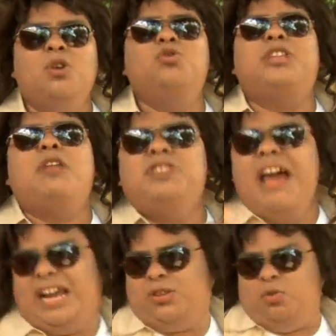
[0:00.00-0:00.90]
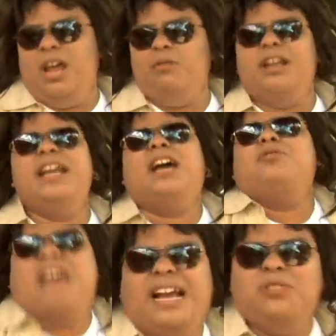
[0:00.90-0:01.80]
Usted no sabe que es un libro. El Nica
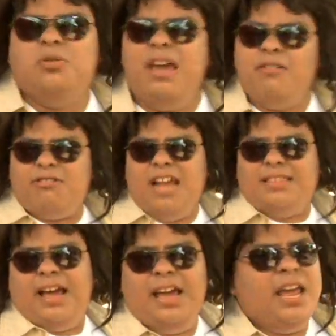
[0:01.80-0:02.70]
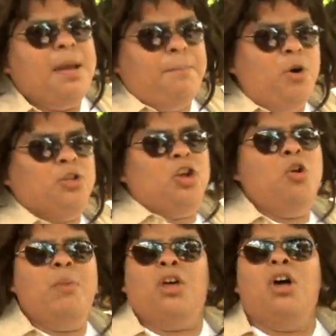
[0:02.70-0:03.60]
no sabe que es un libro, rata. Punto
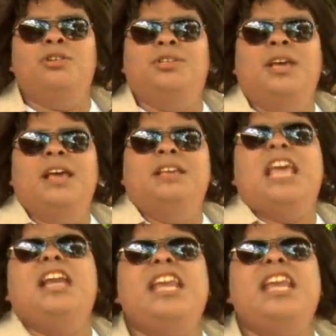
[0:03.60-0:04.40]
número dos. Si